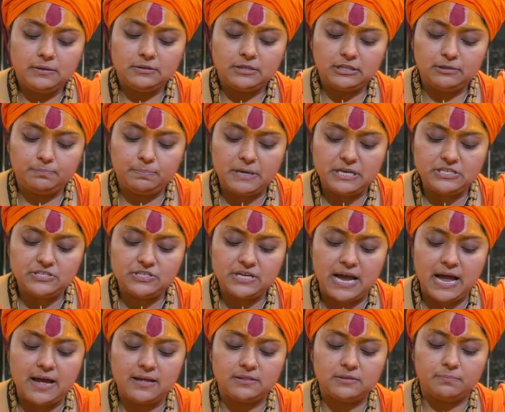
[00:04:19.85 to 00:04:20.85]

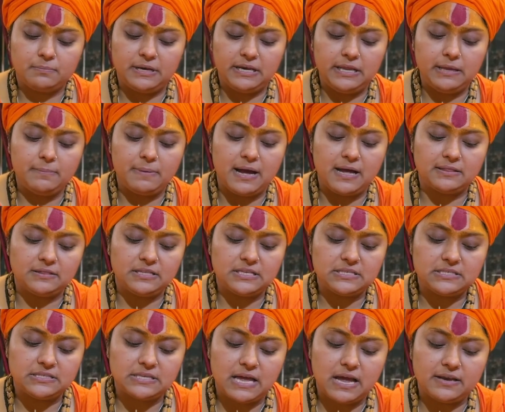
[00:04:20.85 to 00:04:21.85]
तत्पश्चात भली भांति
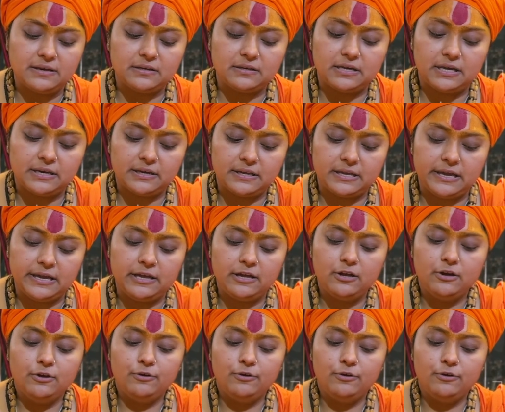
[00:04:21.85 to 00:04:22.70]
स्नान करके